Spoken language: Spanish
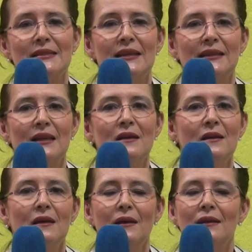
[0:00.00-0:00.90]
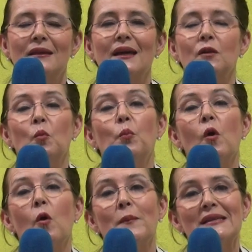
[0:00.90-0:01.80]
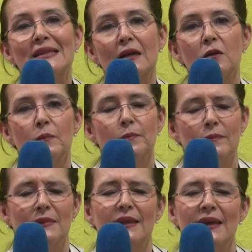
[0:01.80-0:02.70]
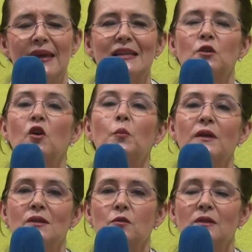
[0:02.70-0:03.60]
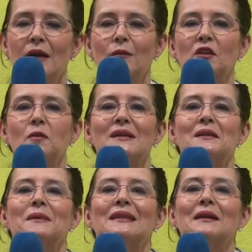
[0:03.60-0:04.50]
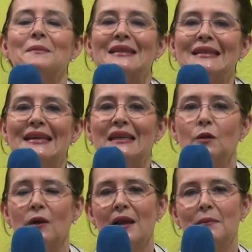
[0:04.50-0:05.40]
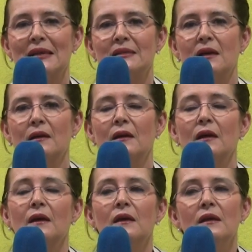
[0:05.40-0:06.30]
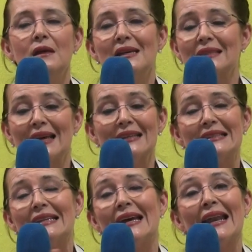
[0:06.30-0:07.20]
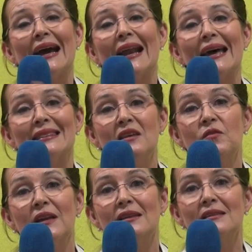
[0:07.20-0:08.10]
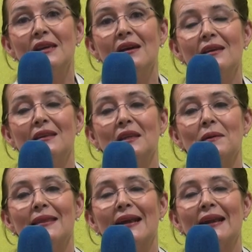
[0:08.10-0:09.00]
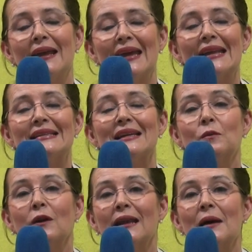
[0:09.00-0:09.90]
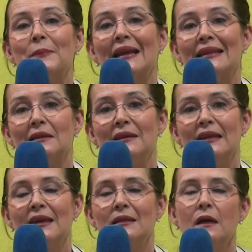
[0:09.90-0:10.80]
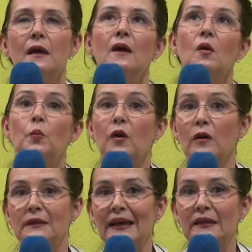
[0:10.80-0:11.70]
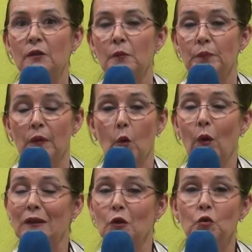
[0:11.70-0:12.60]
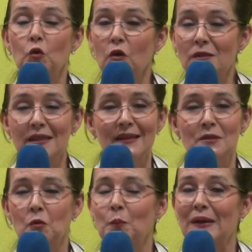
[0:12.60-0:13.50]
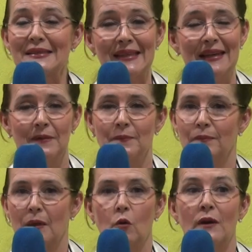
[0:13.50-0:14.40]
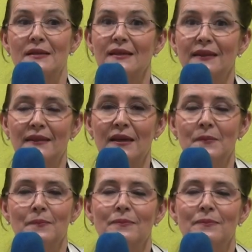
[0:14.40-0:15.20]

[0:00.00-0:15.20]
aceite, te queda un poco más seco. eso lo puedes usar cuando vas a meter más líquido en la masa. Y esta te da la gran diferencia y te va a dar el sabor en la palatabilidad. Por lo tanto, cuando tú cocinas un pastel con aceite,